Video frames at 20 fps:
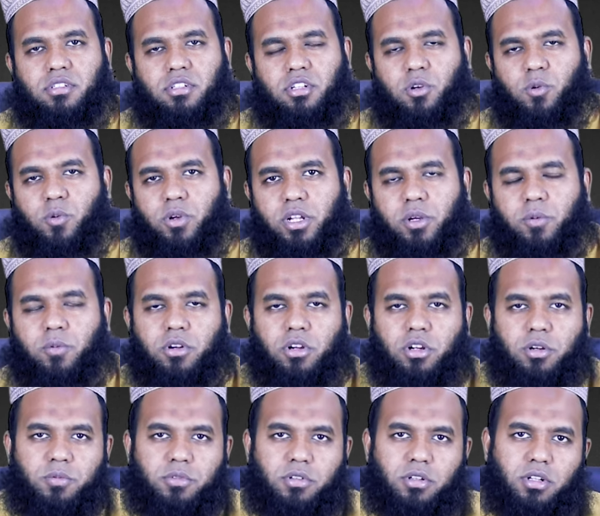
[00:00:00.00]
আসসালামু আলাইকুম
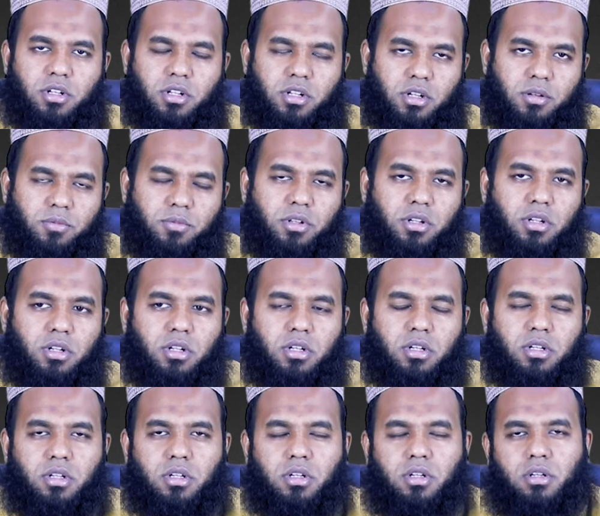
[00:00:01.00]
রহমতুল্লাহ
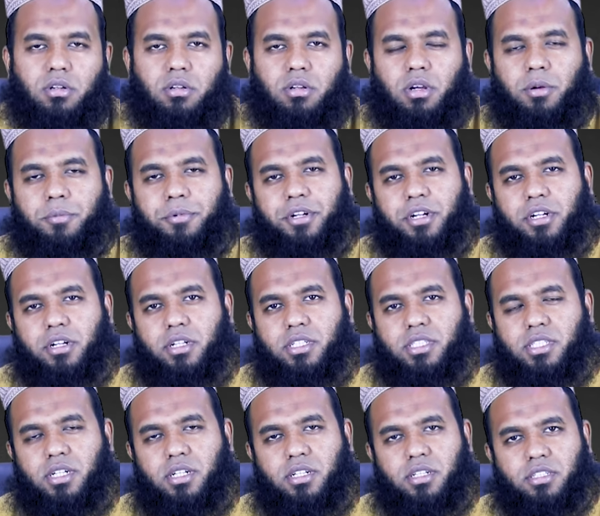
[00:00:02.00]
আলহামদুলিল্লাহ আমি ডক্টর
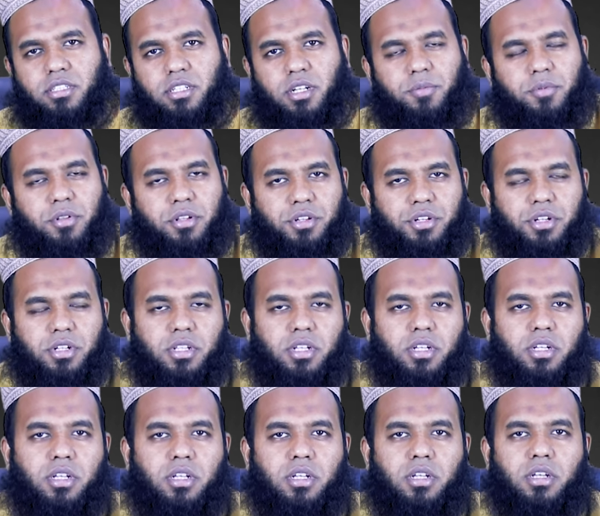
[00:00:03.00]
এসার খান আছি আপনাদের
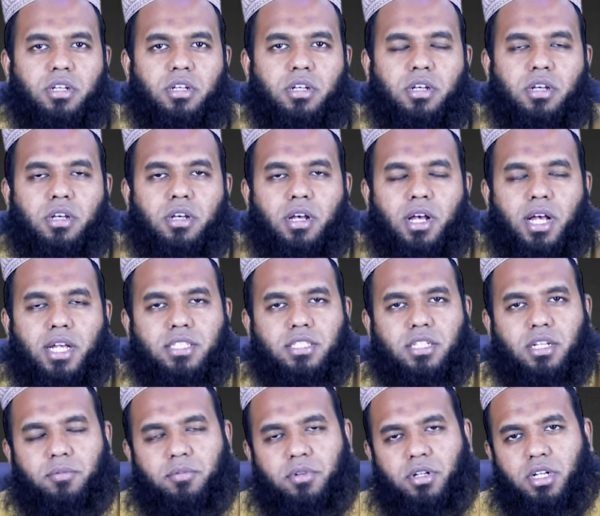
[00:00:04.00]
সাথে
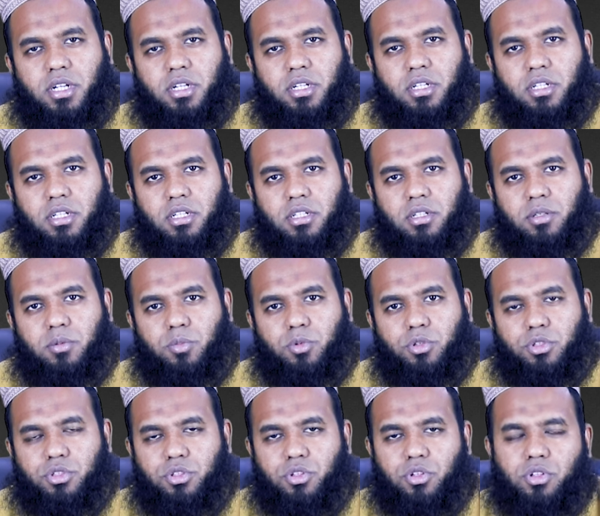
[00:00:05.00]
আজকে আমরা
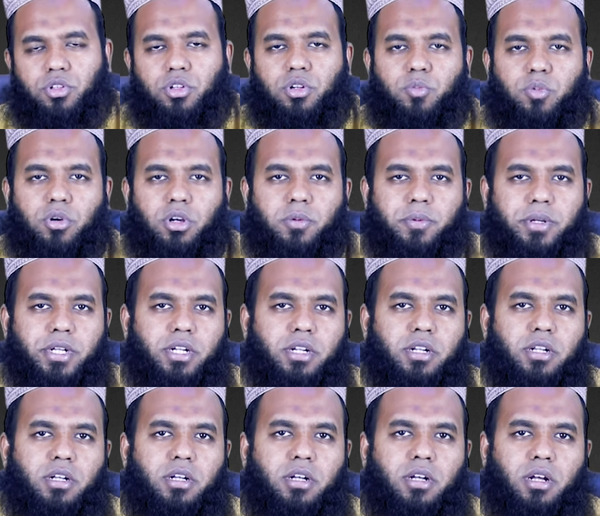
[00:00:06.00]
প্রশ্নোত্তর পর্বের
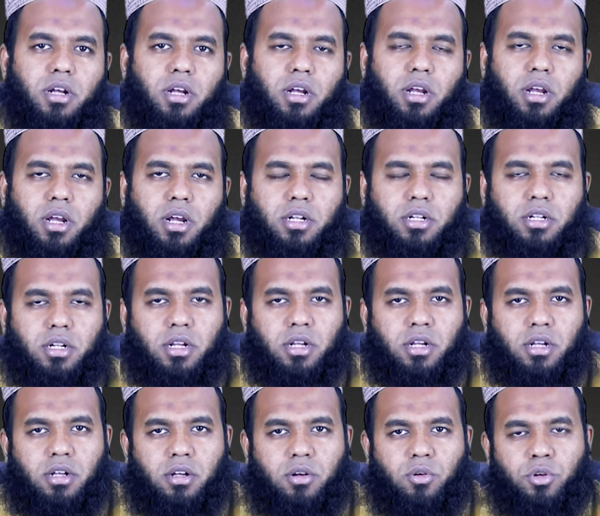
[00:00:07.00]
একটা
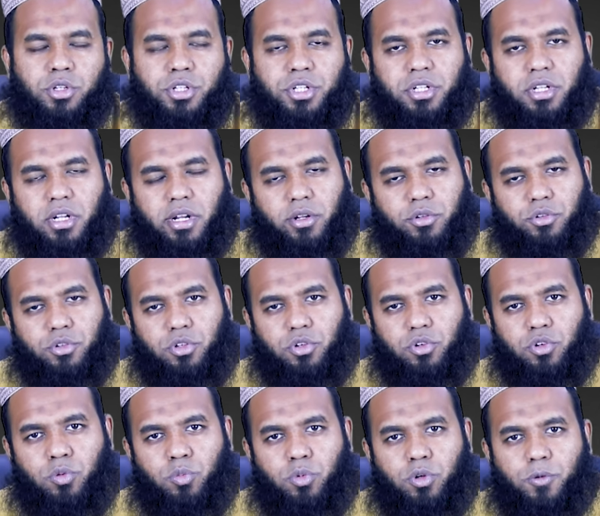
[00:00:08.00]
কোশ্চেন নিয়ে আলোচনা
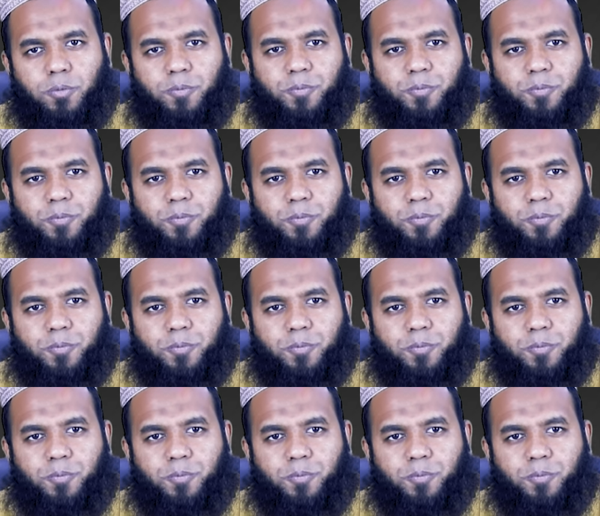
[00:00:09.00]
করব